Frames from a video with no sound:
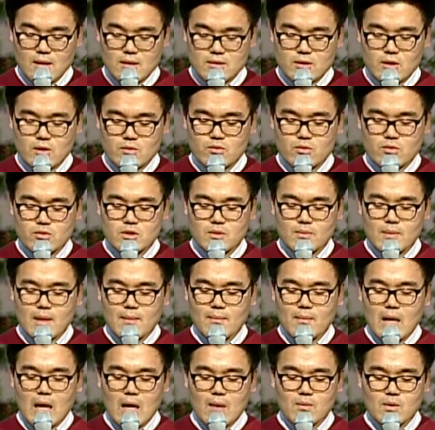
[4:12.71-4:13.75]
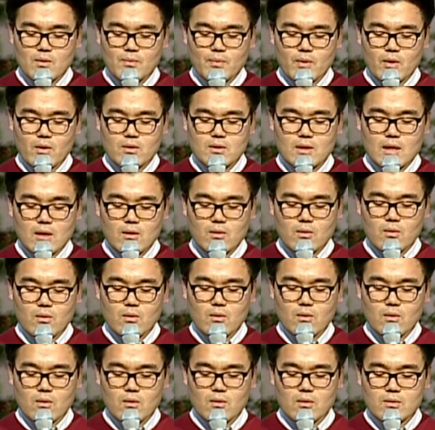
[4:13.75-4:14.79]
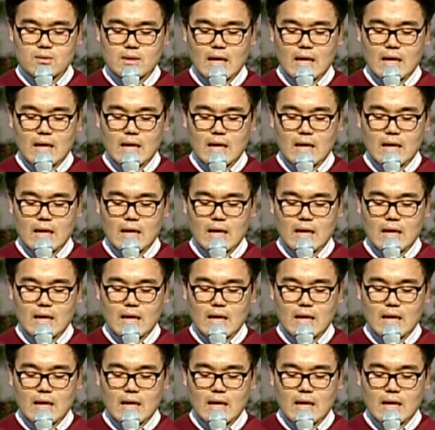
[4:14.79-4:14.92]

서툴지만 마음을 표현하고